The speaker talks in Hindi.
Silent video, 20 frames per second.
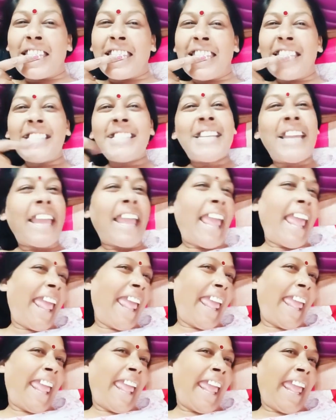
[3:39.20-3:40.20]
हे हे हे
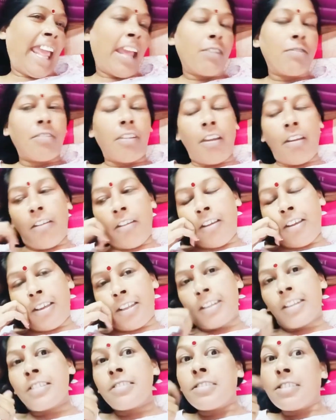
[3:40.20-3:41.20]
हे करके
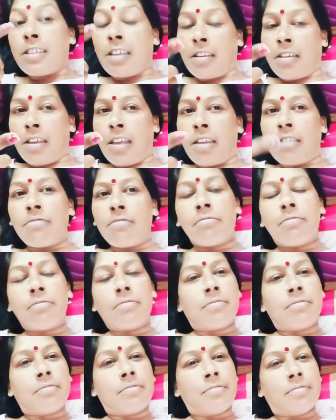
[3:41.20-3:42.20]
जिएंगे
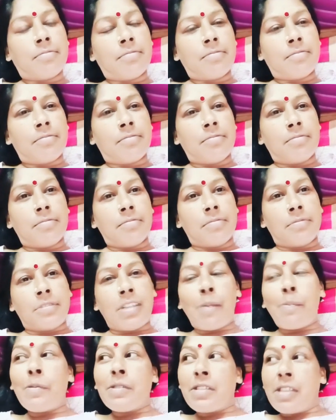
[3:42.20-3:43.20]
चाहे मैं
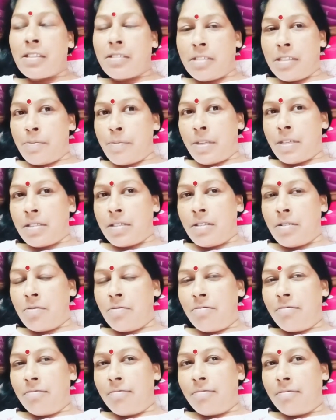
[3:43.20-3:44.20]
जैसी मर्जी हूँ
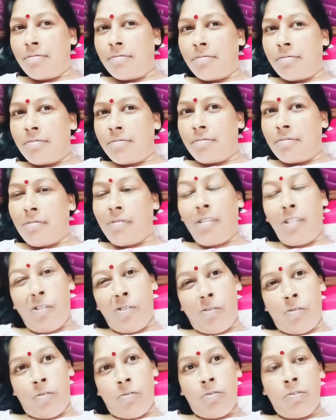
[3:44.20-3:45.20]
पीऊँ हूँ
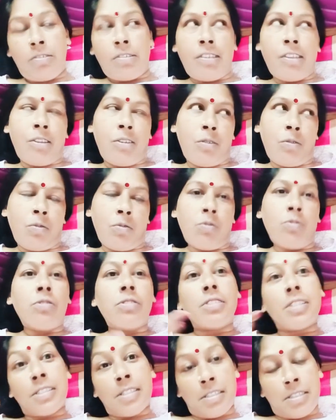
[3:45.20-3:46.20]
चीऊँ हूँ चाहे जैसे
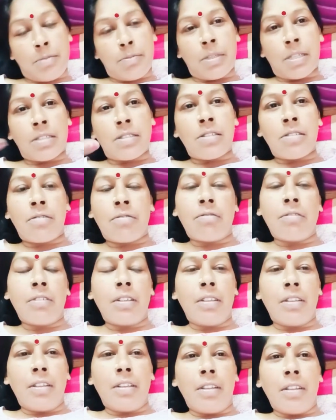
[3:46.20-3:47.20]
मर्जी हूँ
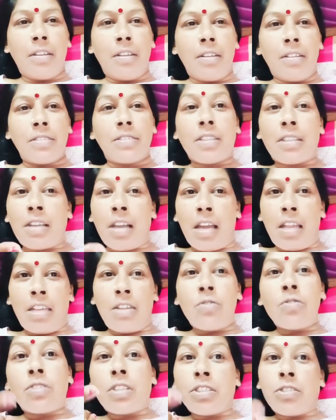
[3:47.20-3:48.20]
चाहे काली हूँ चाहे
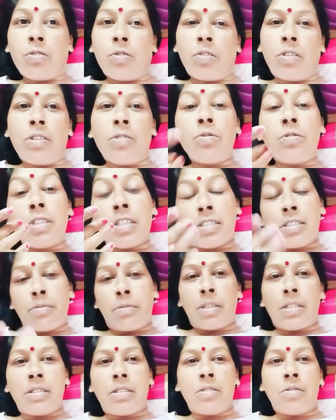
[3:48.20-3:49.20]
धोली हूँ जैसी मर्जी हूँ
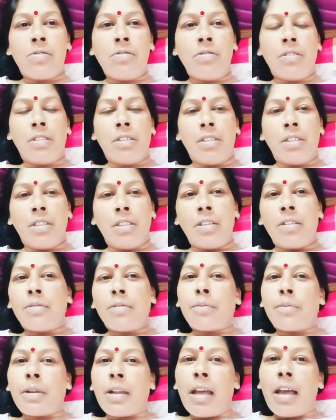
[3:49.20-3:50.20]
पर
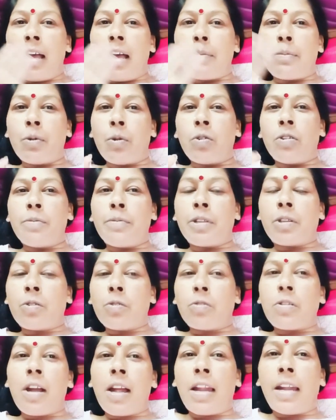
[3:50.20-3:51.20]
आप लोग मेरे को खाने
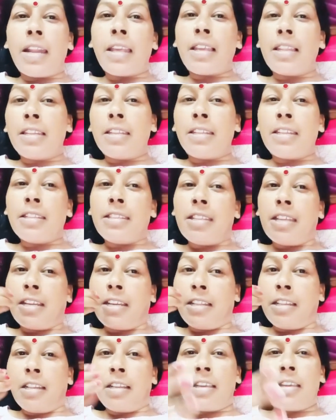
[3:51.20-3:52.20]
के लिए नहीं देने लगे
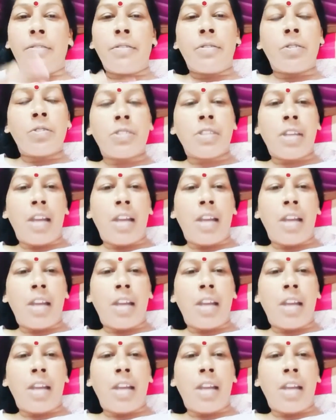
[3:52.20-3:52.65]
हुए कुछ आके